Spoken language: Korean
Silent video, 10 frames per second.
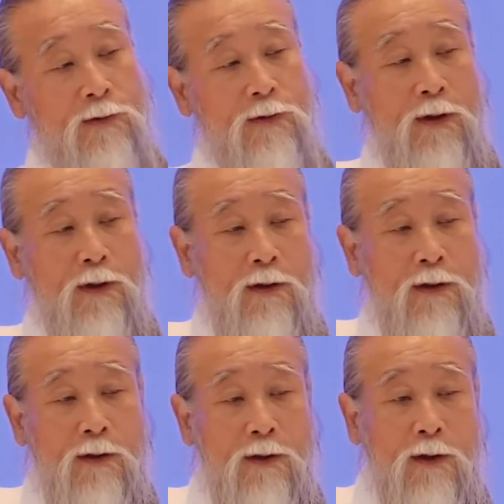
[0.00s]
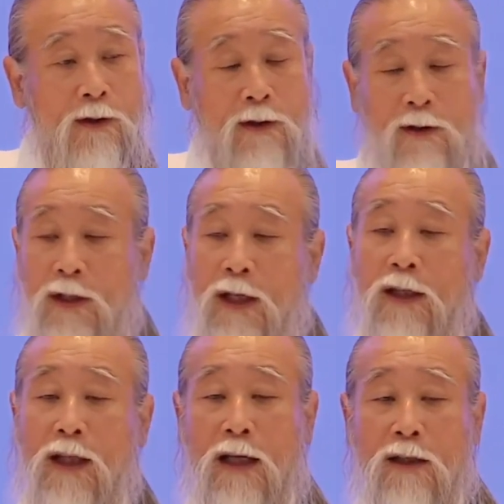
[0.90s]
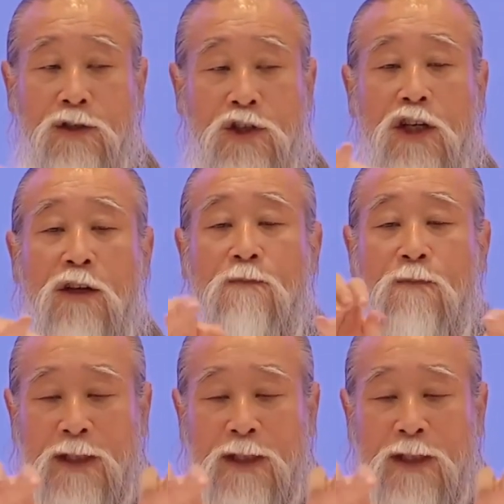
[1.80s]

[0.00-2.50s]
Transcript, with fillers: 어. 그러니까 이때까지 지금